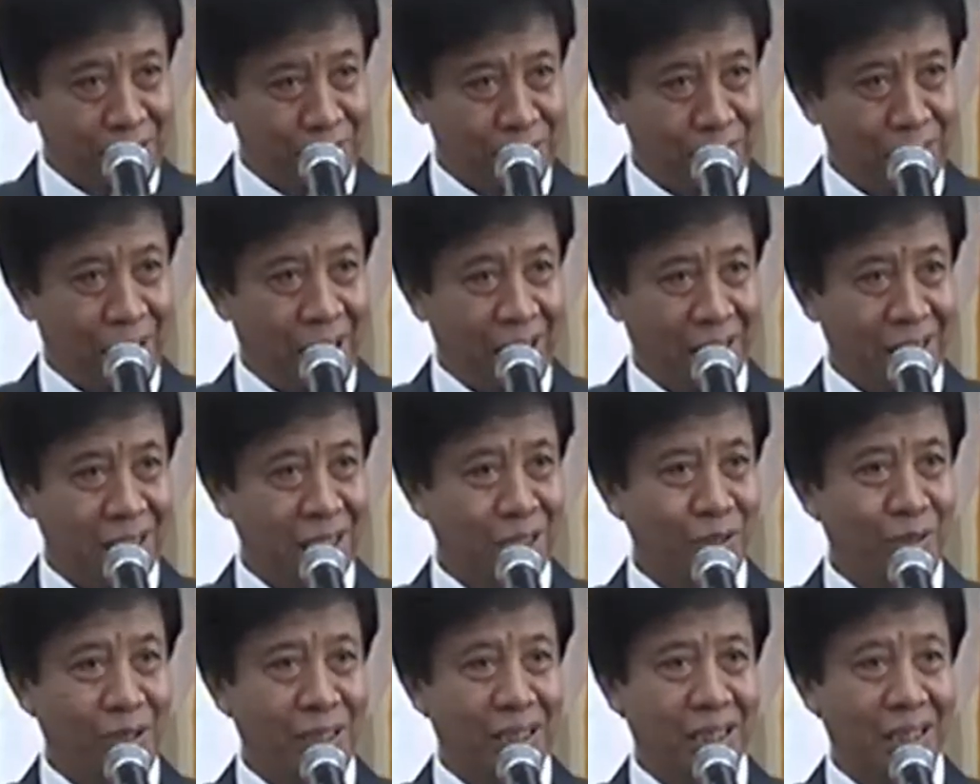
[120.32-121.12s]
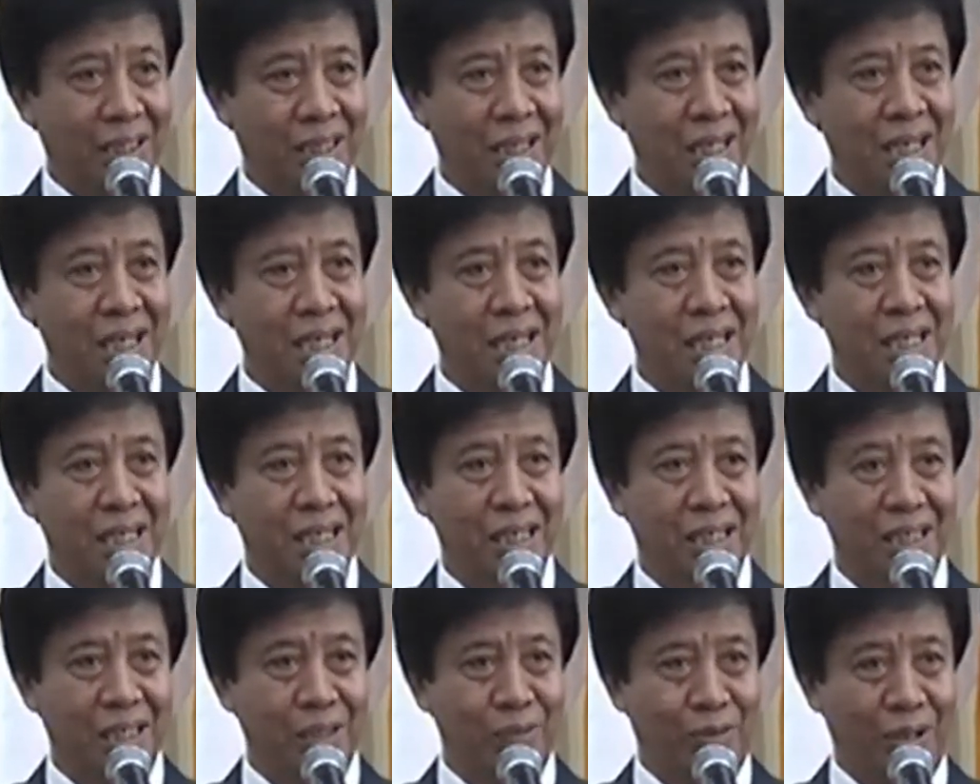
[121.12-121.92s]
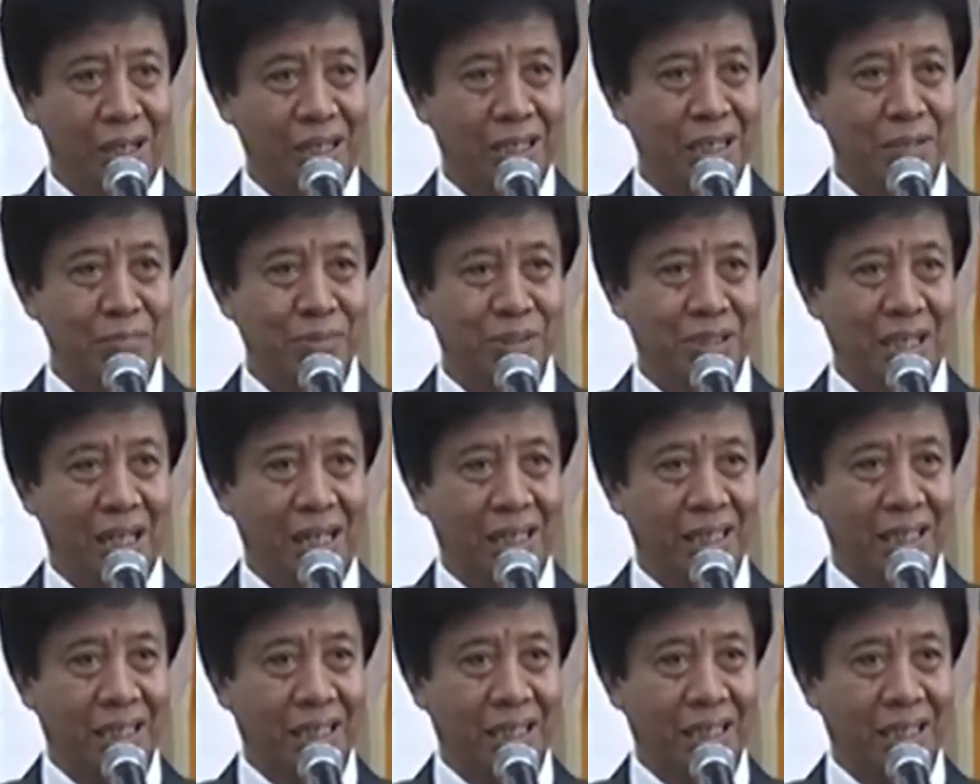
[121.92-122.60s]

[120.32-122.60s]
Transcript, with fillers: Mahasiswa kita, keluarga besar